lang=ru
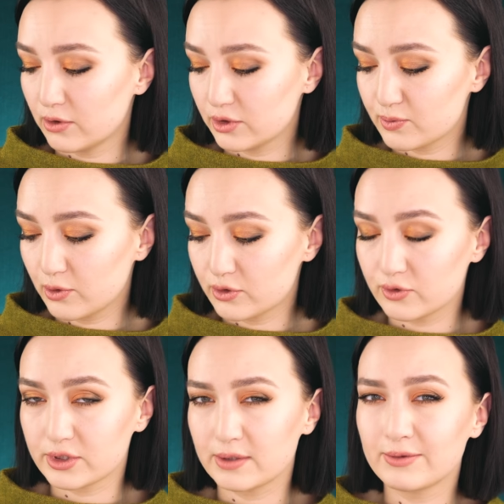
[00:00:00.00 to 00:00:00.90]
он
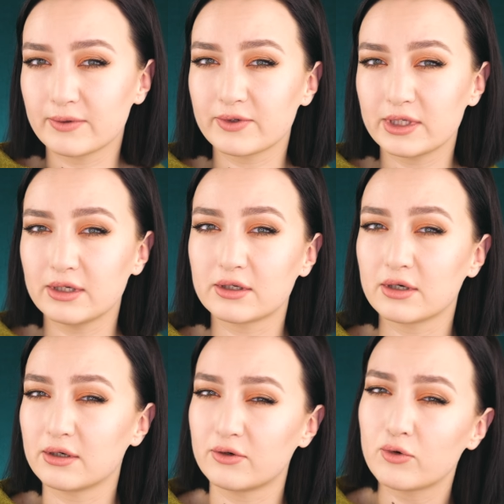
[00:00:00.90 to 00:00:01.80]
используется именно в таких
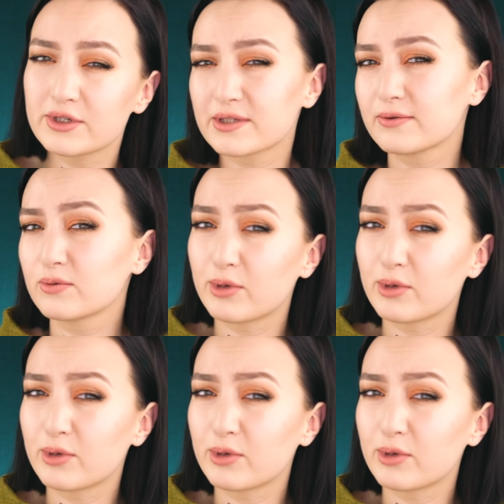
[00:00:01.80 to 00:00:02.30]
а, розовых,